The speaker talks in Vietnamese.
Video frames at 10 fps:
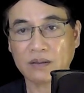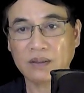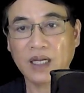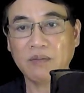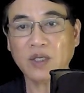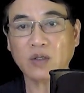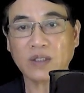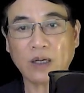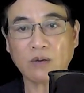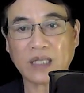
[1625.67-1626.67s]
nên mới cho
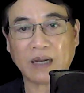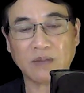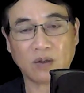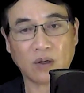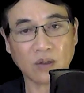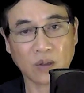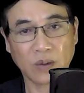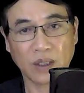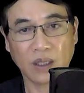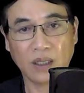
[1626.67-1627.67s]
cháu tạm vào đó
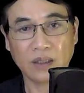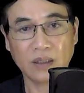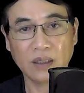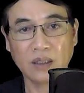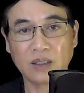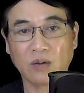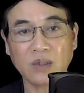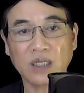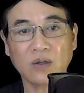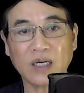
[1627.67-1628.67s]
thôi, chứ cũng
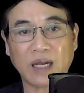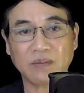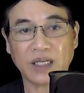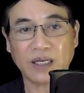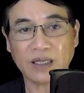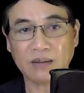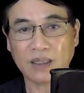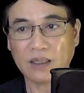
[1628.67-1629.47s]
chưa có làm gì hết.